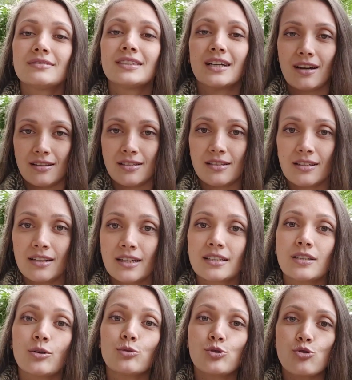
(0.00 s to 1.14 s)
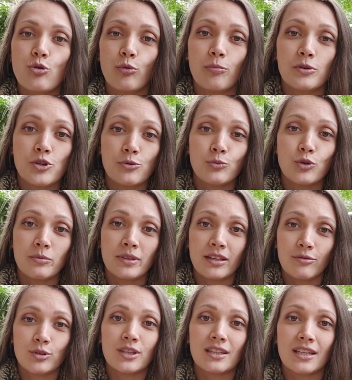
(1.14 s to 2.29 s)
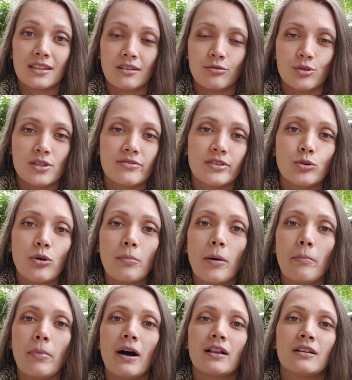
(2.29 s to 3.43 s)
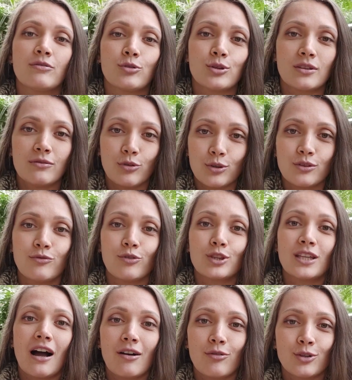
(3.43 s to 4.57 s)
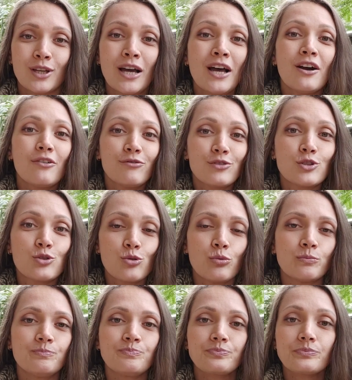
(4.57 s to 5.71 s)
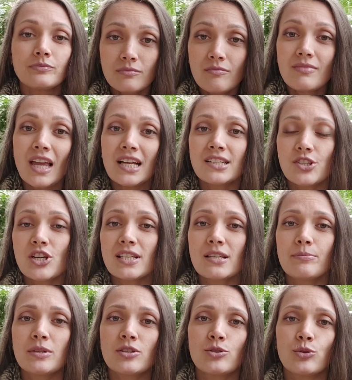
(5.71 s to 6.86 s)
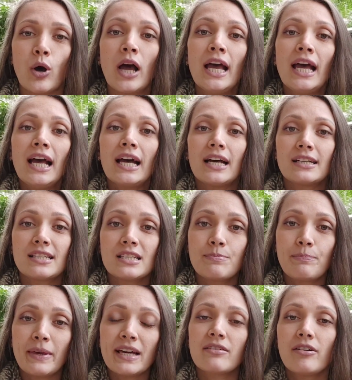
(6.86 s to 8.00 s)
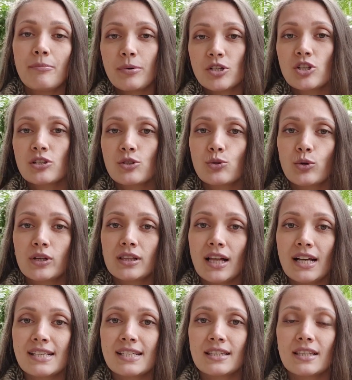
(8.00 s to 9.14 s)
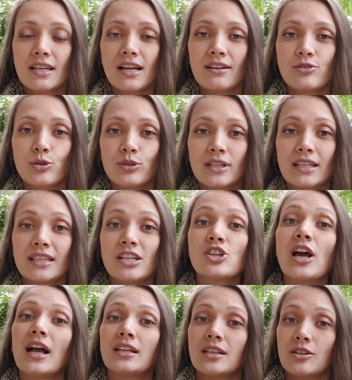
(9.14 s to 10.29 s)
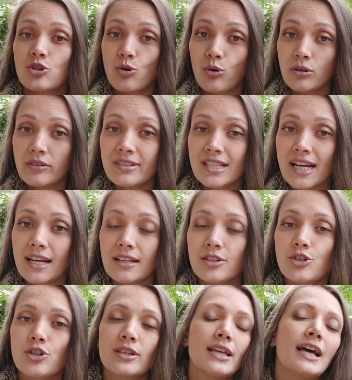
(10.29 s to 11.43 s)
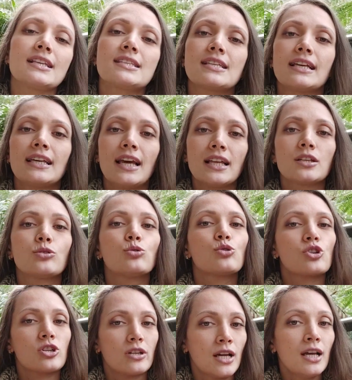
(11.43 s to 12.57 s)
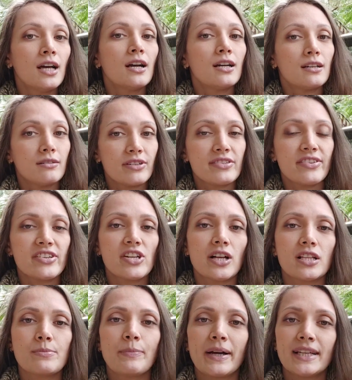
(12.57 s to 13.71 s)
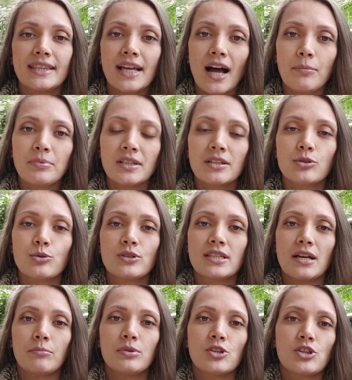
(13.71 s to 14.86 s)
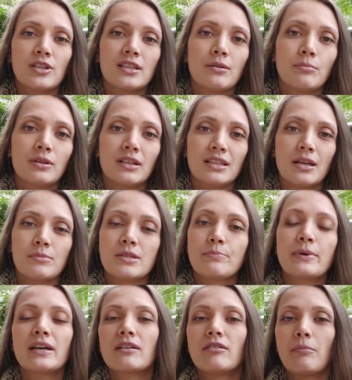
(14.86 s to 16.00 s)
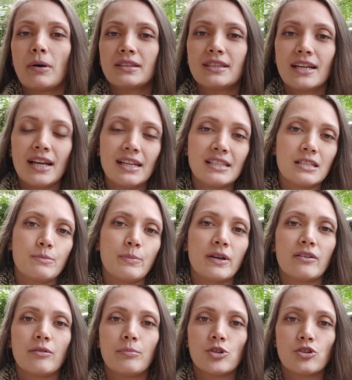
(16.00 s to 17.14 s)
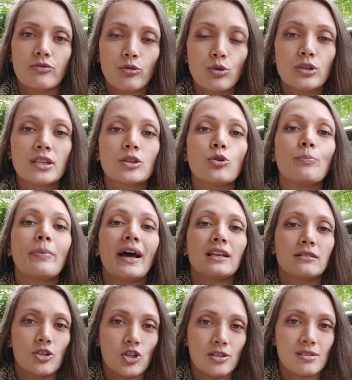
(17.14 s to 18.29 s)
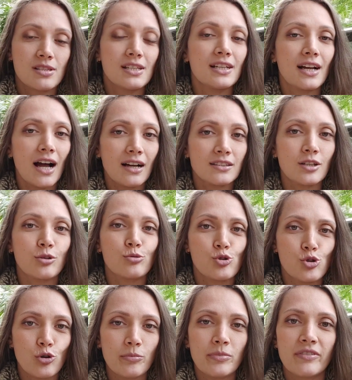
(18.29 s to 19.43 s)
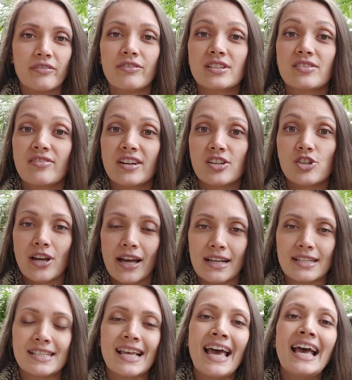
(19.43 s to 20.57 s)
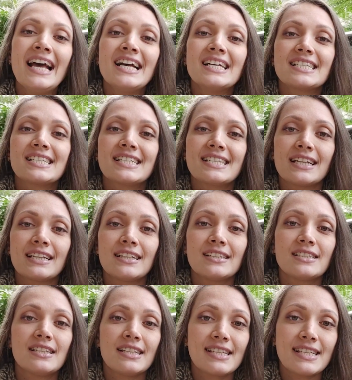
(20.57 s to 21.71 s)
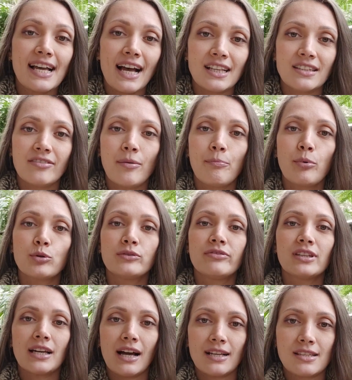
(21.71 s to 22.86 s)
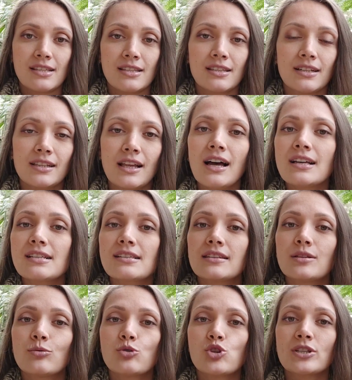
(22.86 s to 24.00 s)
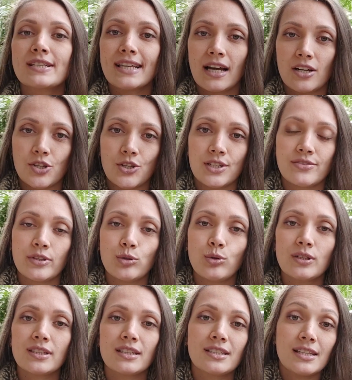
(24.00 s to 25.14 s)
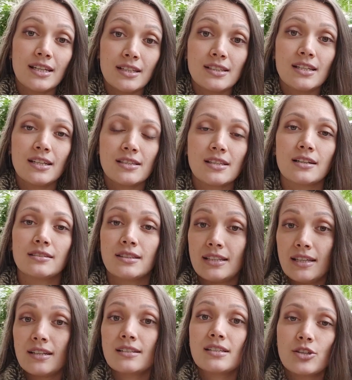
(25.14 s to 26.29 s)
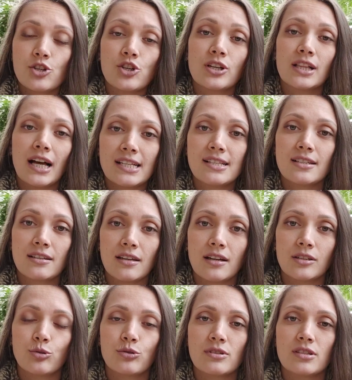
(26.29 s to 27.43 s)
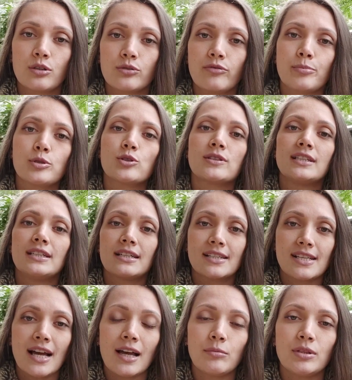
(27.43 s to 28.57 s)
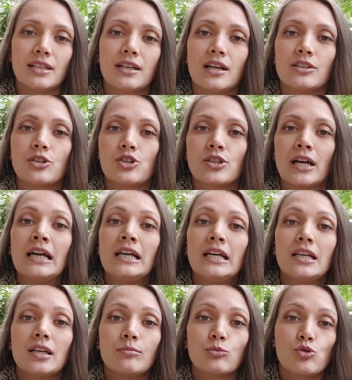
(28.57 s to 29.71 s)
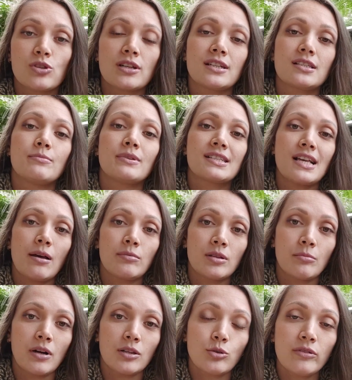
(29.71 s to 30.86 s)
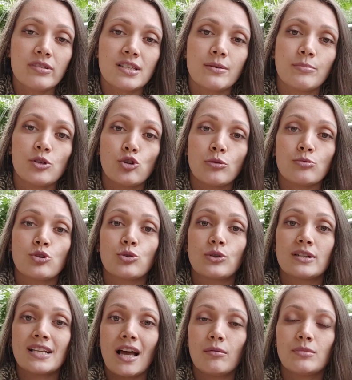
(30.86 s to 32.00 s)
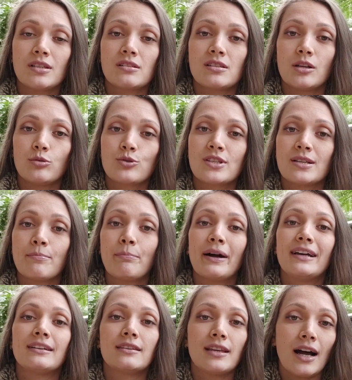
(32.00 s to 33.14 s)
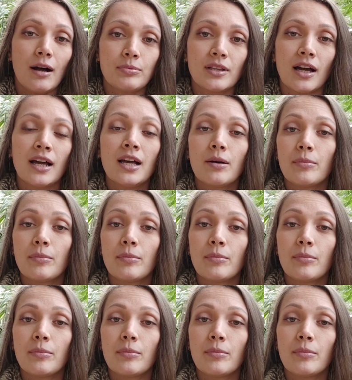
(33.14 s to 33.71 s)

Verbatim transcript: не ходили на учебу. Почему именно вот это вот звено попало вот, вот, вот так вот в зум? Сейчас объясню. Э, с 1 по 6 класс это все-таки начальная школа в Израиле считается, и она тоже э, возвращалась поэтапно, то есть обычно это было там с 1 по 3, с 1 по 4, но 5 и 6 как-то к учебе возвращались. С 10 по 12 класс это уже старшее звено, это те дети, те старшеклассники, которые сдают выпускные экзамены, и, конечно, им нужно к этим экзаменам готовиться, причем, что экзамены сдаются поэтапно,